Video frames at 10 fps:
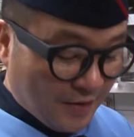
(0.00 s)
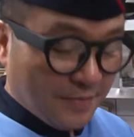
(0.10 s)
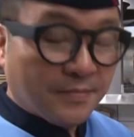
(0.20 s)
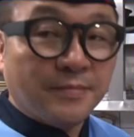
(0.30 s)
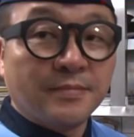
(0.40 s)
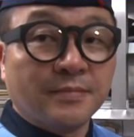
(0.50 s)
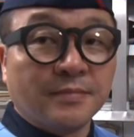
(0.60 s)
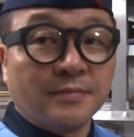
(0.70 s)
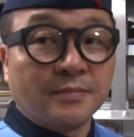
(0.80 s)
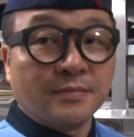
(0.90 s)
네. 이걸
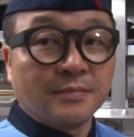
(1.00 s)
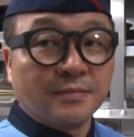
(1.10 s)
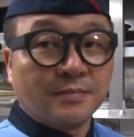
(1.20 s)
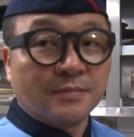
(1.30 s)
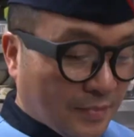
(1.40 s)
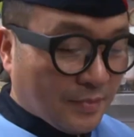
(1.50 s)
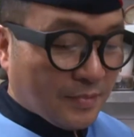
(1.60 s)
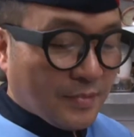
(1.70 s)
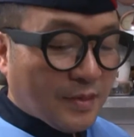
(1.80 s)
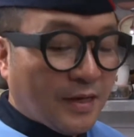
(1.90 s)
왜 넣으시는 거예요?
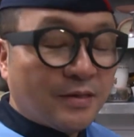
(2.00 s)
이거?